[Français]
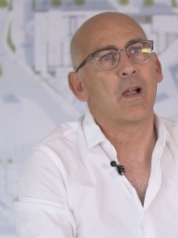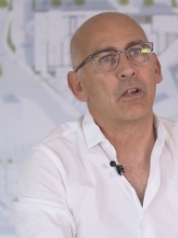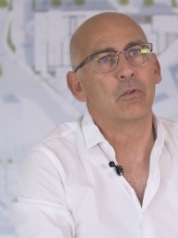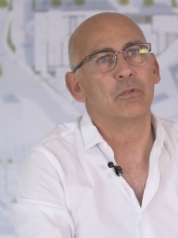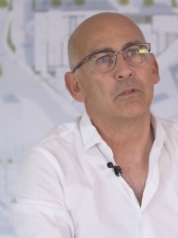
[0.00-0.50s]

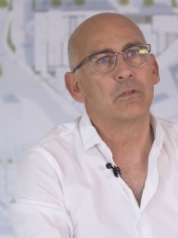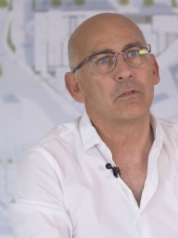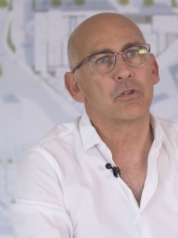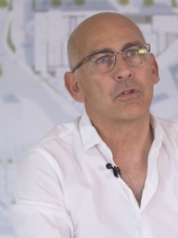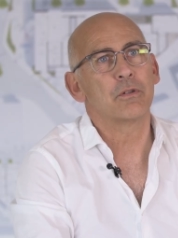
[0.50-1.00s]

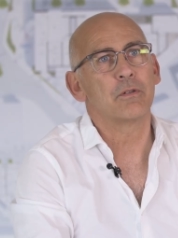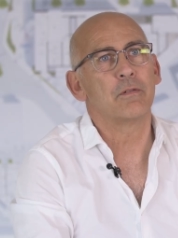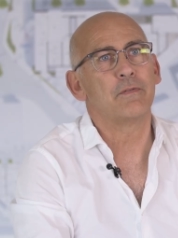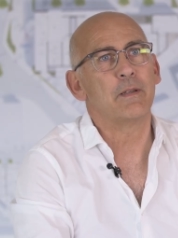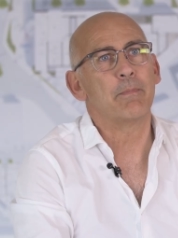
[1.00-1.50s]
Ragonneau,
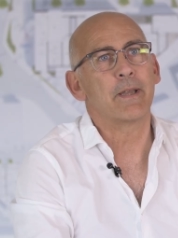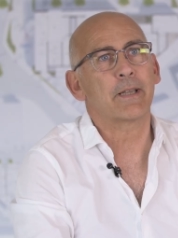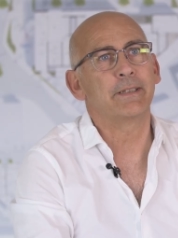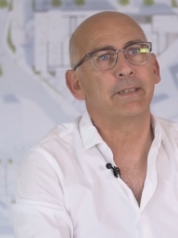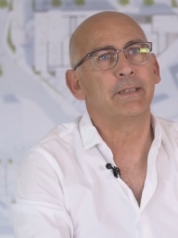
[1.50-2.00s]
je fais
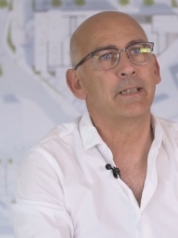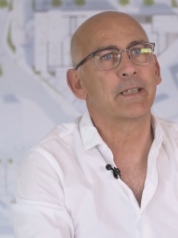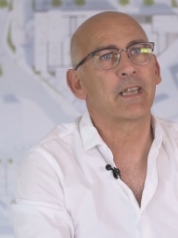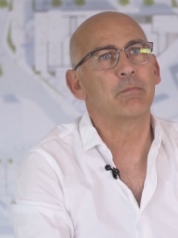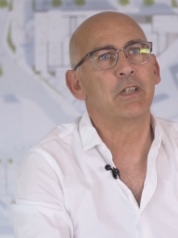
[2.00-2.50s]
partie
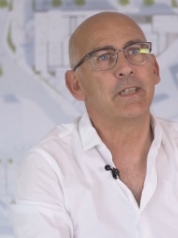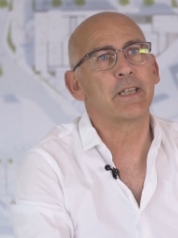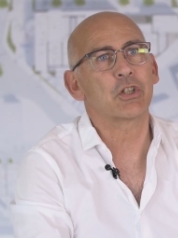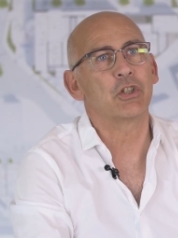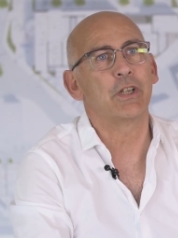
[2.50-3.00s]
d'un cabinet
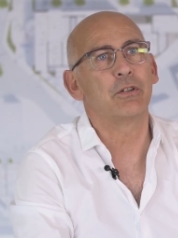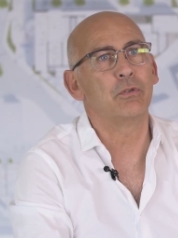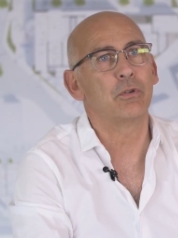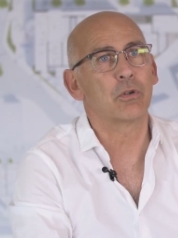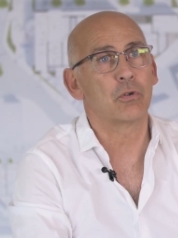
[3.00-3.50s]

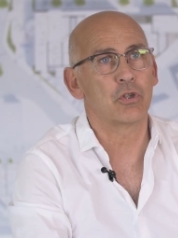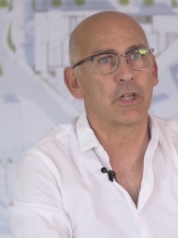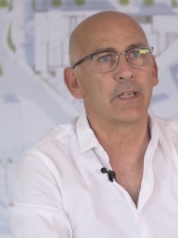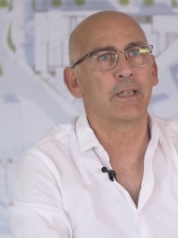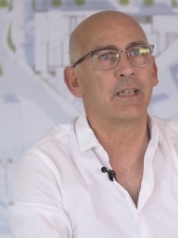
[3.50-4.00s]
d'architecture que
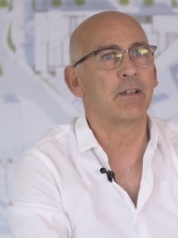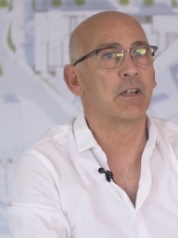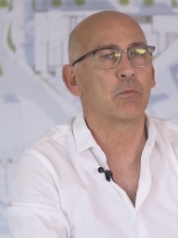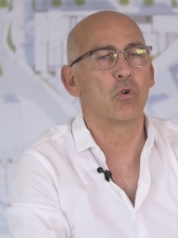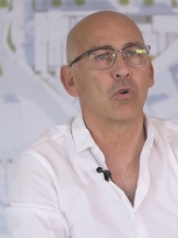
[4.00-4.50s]
j'ai créé
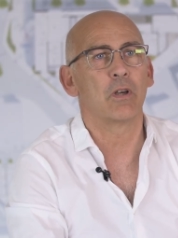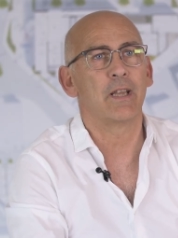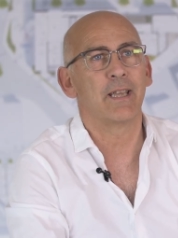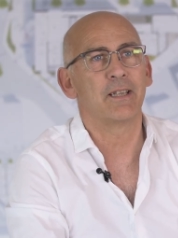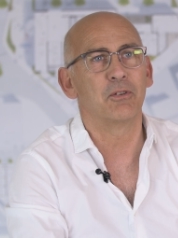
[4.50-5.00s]
avec mon
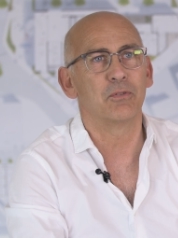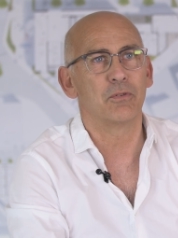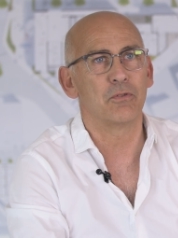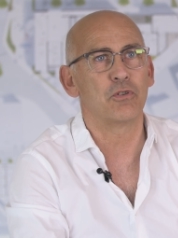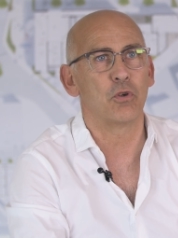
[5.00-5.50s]
collègue
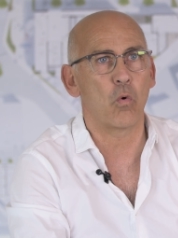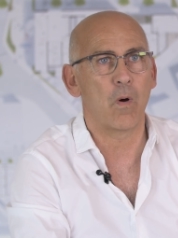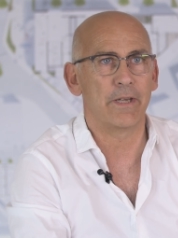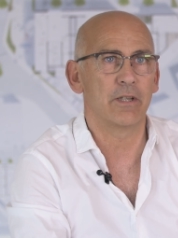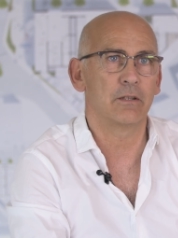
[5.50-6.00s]
euh, sur
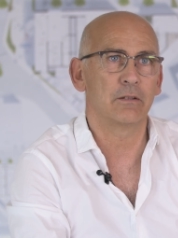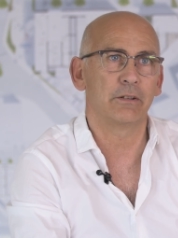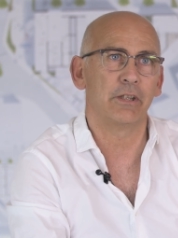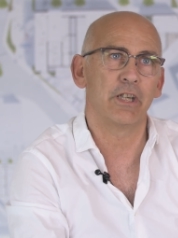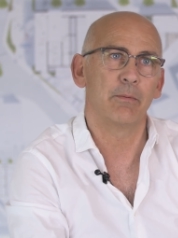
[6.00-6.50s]

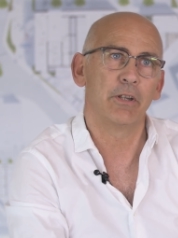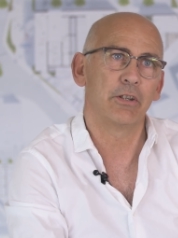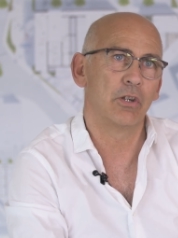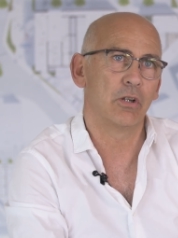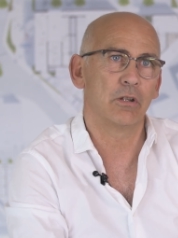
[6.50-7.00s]
Royan il y a
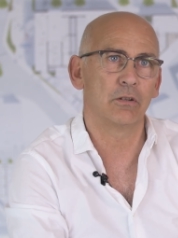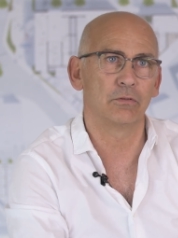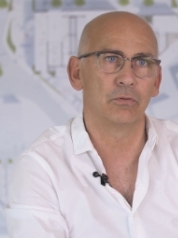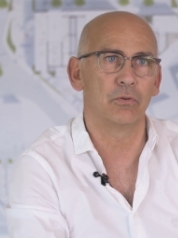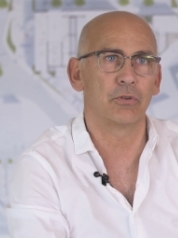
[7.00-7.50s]
maintenant
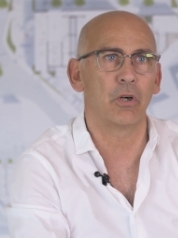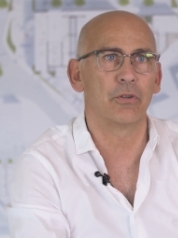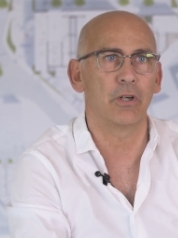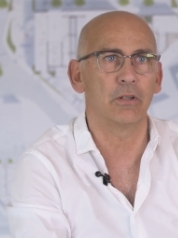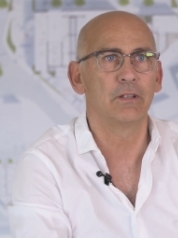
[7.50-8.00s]
30 ans.